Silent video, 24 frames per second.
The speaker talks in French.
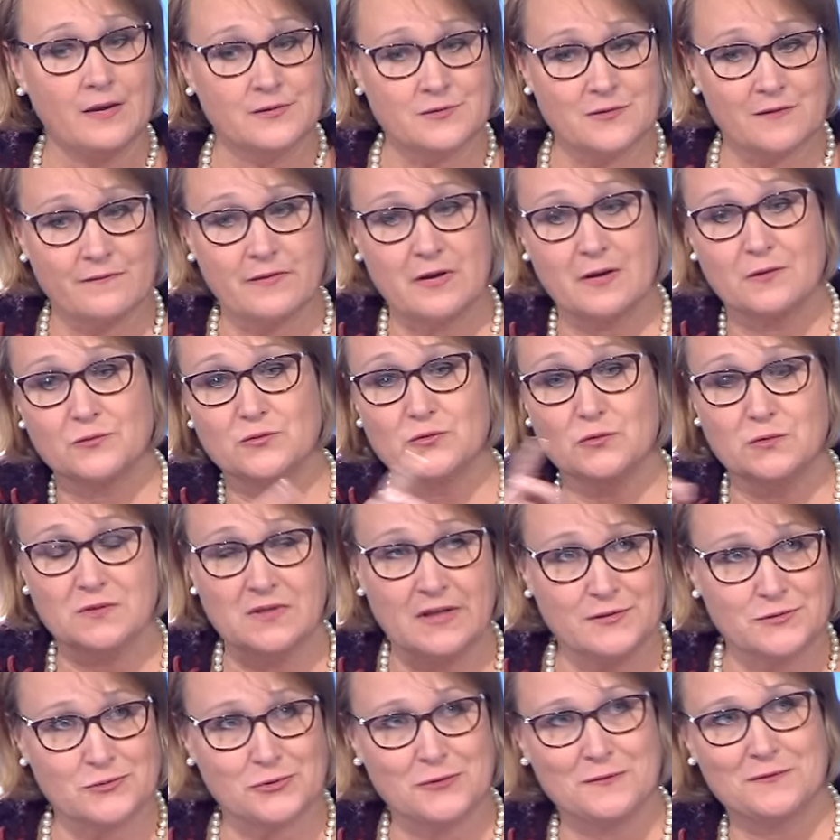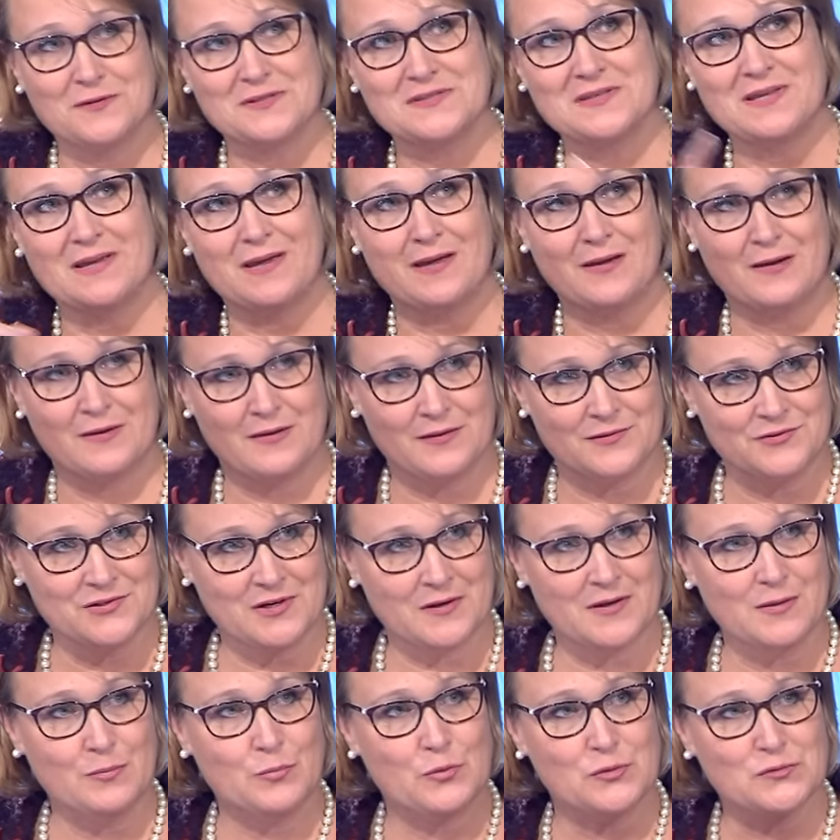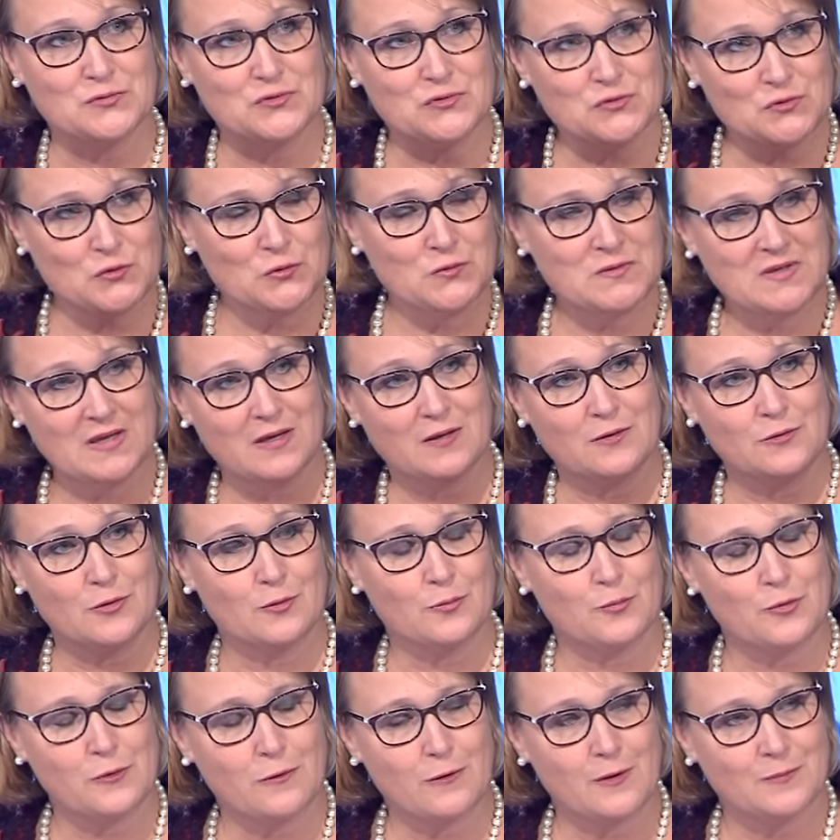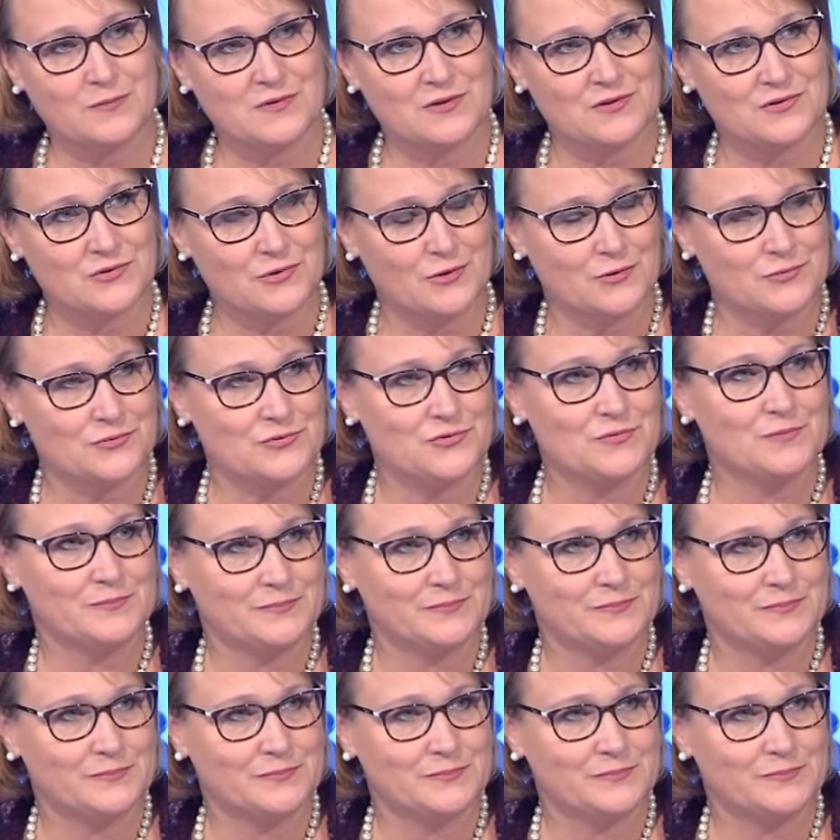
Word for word: travers toutes les universités en Algérie pour discuter nos programmes d'échange.